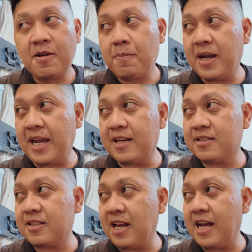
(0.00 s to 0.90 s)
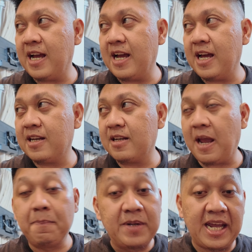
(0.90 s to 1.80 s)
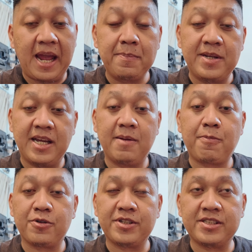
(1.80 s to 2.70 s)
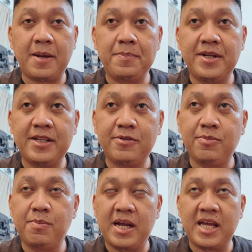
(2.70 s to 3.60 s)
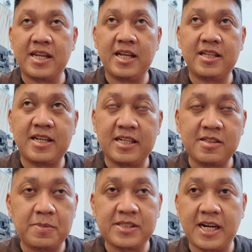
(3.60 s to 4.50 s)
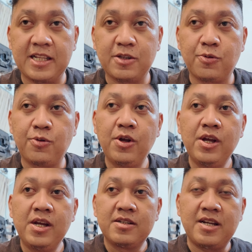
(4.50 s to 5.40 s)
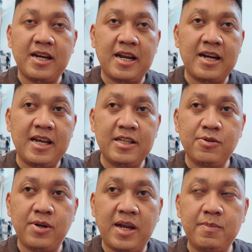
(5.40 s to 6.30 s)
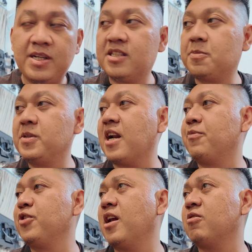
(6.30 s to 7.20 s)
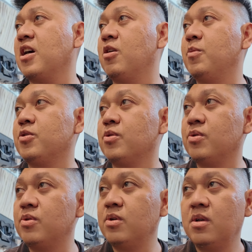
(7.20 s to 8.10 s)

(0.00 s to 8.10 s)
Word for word: pengcancelan MD MD proses MD itu bayarnya tidak sebesar itu dan anak itu, itu MD sebentar Avian aku tak ngomong dulu